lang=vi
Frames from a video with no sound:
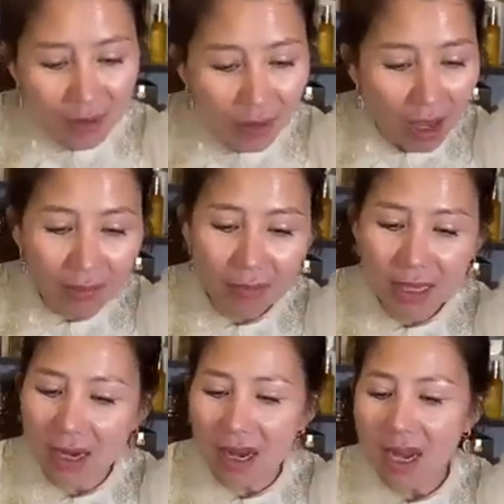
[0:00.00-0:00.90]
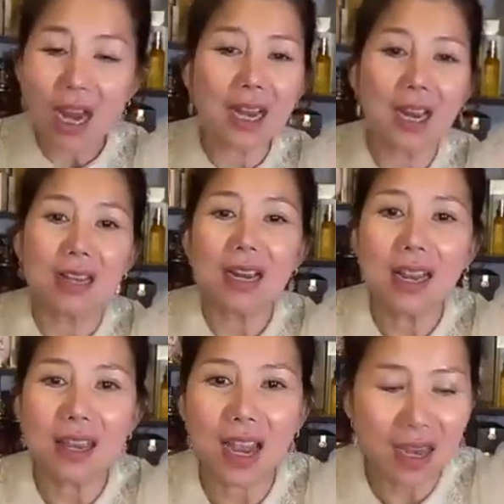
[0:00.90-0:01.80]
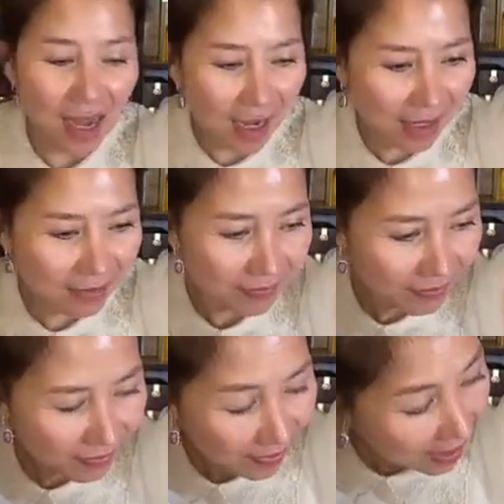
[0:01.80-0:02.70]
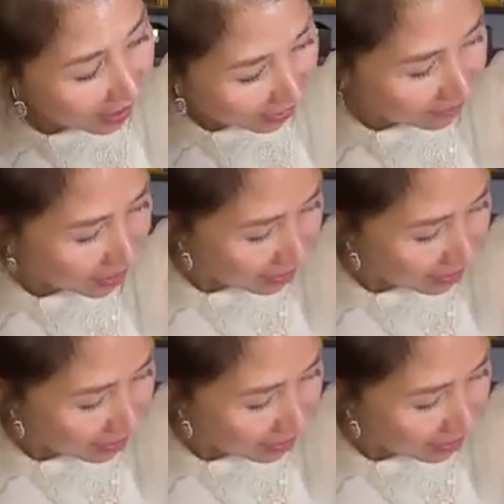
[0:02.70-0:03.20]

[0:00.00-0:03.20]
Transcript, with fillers: Hà nói thật mình những cái này nè rất là nhanh nè Nhanh